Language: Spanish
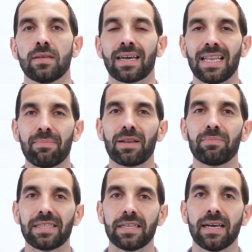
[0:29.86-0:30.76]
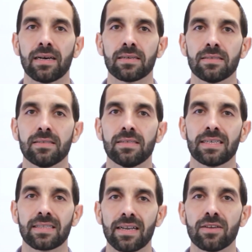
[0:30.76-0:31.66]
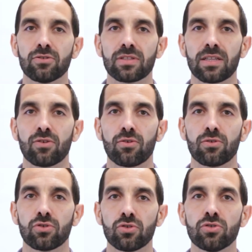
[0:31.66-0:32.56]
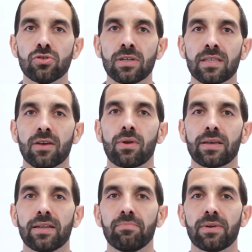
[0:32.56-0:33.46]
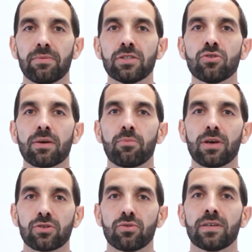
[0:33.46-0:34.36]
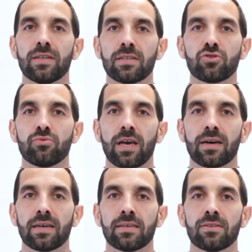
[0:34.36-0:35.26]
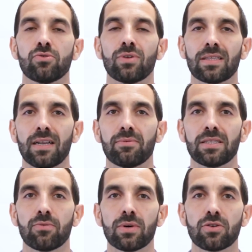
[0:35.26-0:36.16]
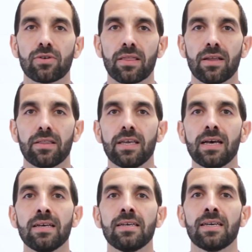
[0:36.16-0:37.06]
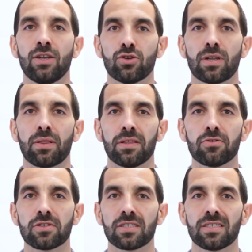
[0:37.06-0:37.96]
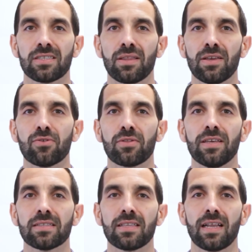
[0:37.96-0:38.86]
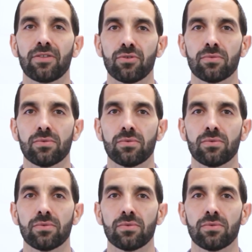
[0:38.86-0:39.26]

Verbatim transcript: que le permitirá Estar en contacto con nosotros ante cualquier imprevisto que pueda surgir en su viaje, durante las 24 horas del día y los 365 días del año.